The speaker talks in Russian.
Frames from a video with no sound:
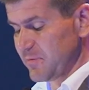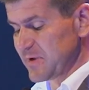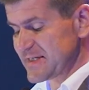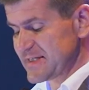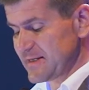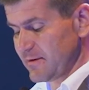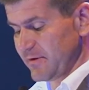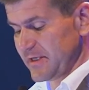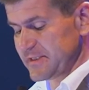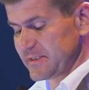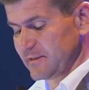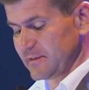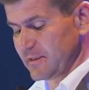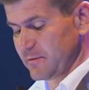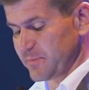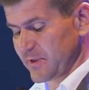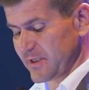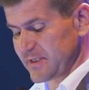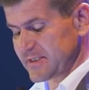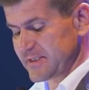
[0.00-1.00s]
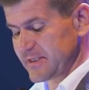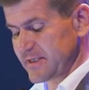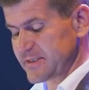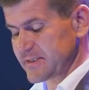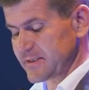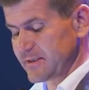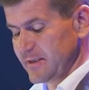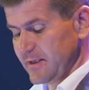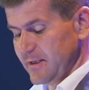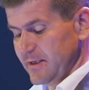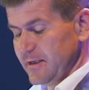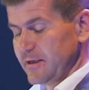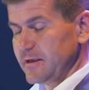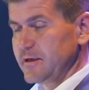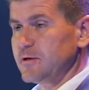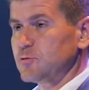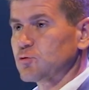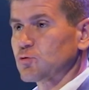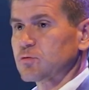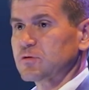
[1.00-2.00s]
в образовательный процесс и
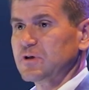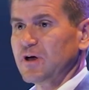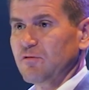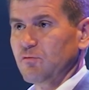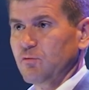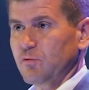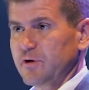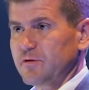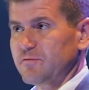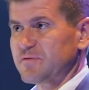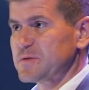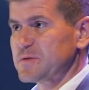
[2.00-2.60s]
трудовое